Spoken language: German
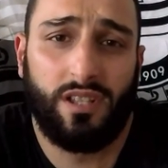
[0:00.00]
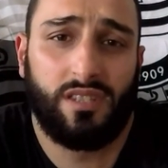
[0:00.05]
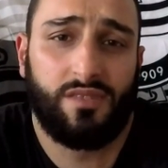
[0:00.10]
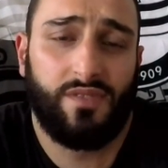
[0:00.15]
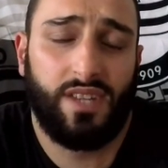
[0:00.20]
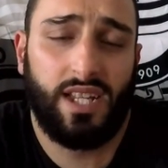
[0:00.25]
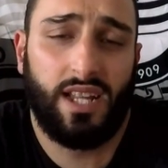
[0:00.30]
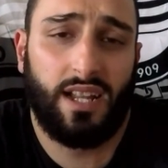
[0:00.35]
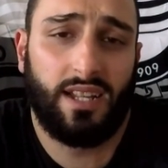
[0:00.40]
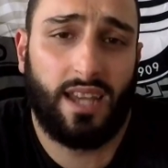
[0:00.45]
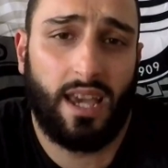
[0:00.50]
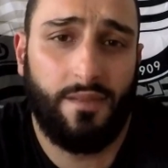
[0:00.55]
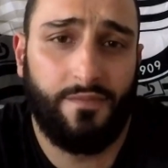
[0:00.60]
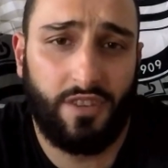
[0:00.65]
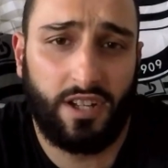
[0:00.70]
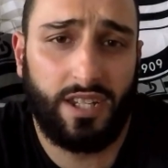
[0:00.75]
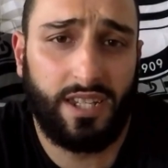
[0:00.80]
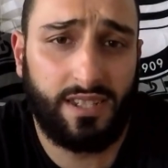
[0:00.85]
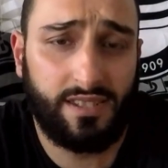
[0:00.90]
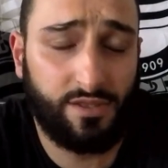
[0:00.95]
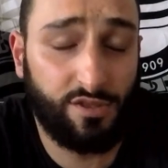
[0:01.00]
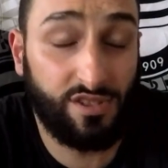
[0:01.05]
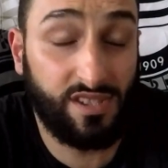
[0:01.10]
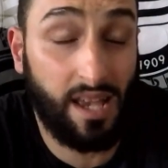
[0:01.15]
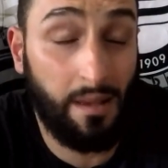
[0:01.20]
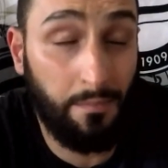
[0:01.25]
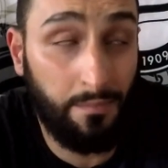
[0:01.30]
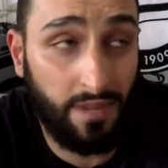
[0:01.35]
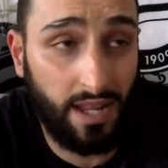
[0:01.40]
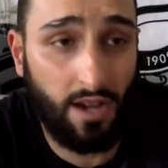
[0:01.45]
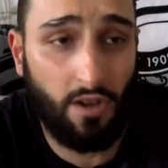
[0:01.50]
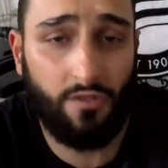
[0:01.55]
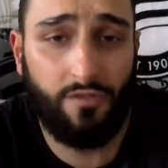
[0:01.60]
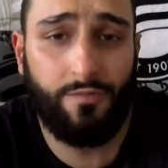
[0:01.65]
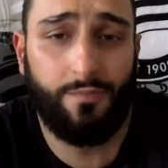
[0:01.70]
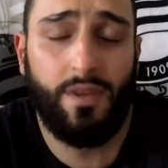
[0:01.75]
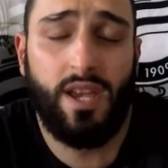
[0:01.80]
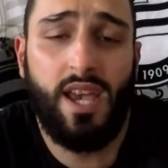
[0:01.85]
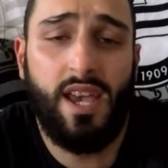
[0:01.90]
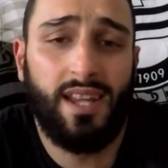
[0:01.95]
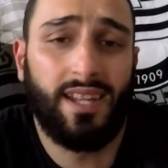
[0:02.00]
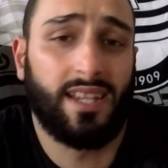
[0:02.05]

Es will halt einfach nichts zusammenlaufen.